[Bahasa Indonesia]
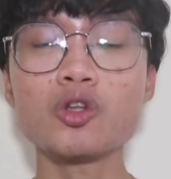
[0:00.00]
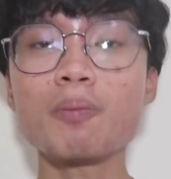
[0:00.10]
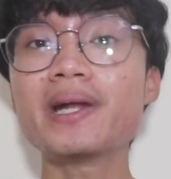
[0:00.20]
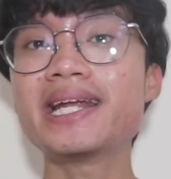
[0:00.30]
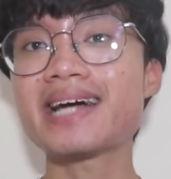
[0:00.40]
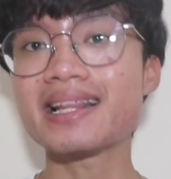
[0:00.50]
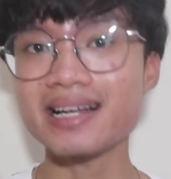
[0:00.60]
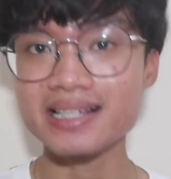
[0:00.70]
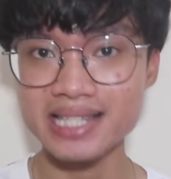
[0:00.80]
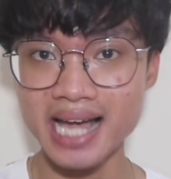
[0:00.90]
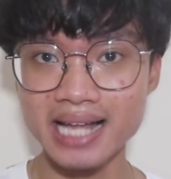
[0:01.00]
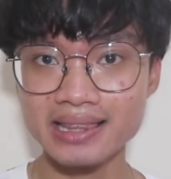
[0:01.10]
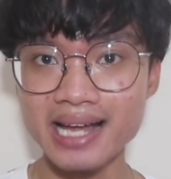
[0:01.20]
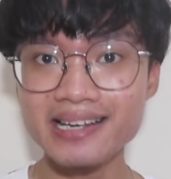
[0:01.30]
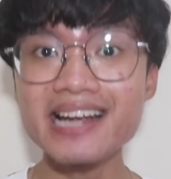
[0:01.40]
untuk meningkatkan
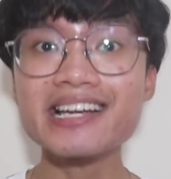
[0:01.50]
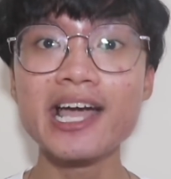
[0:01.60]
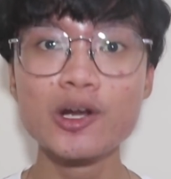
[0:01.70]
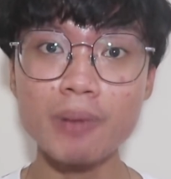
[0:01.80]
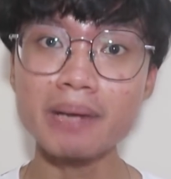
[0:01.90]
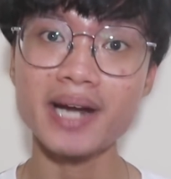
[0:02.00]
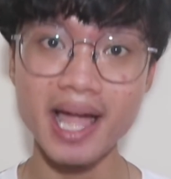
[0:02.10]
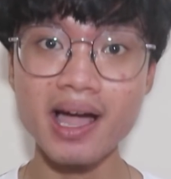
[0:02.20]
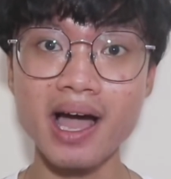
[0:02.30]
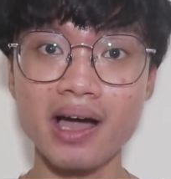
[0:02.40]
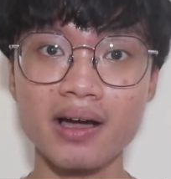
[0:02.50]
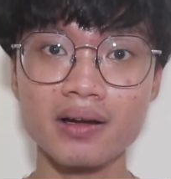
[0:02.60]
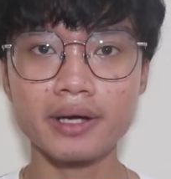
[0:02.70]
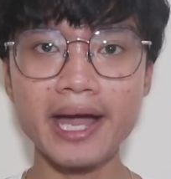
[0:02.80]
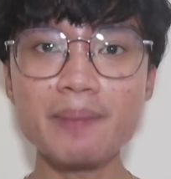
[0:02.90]
kesehatan dan kehidupan
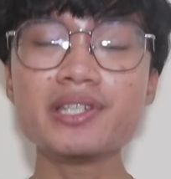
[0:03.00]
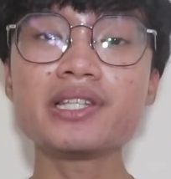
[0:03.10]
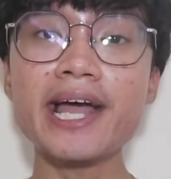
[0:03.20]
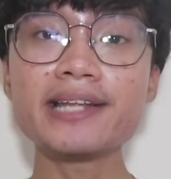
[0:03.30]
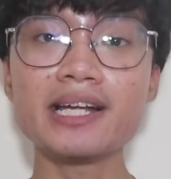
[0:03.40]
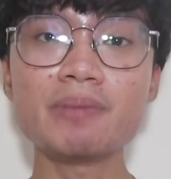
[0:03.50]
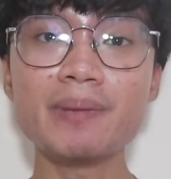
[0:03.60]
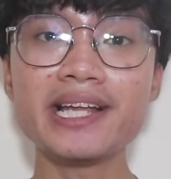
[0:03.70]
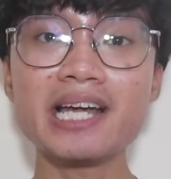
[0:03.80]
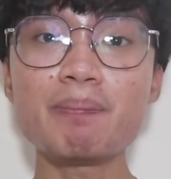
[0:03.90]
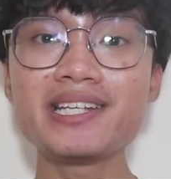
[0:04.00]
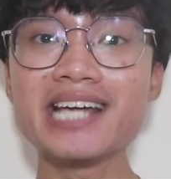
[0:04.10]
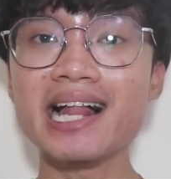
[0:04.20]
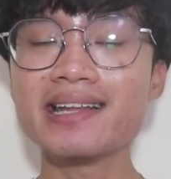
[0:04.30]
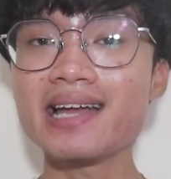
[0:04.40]
mereka. Amy Slayton memiliki
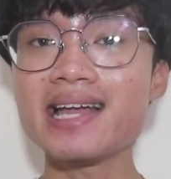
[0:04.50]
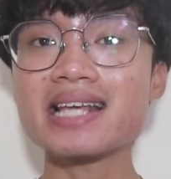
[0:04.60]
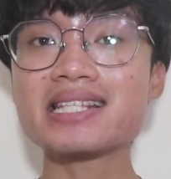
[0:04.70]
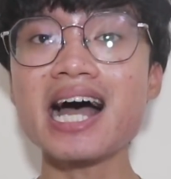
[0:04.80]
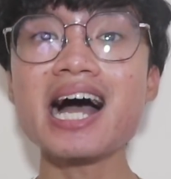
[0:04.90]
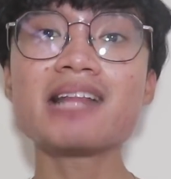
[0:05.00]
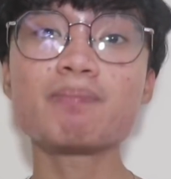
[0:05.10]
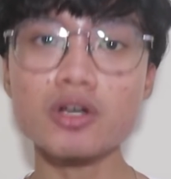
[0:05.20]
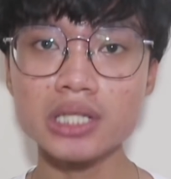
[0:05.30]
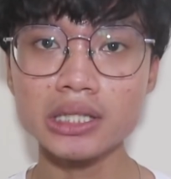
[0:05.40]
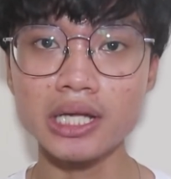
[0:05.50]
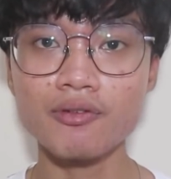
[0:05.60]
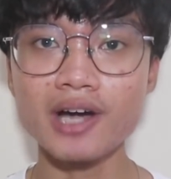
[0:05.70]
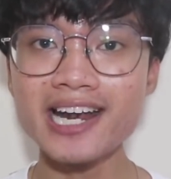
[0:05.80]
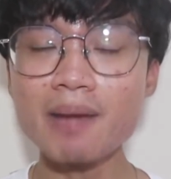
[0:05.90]
perjalanannya yang sangat positif
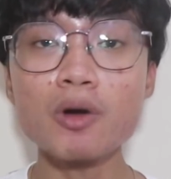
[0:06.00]
karena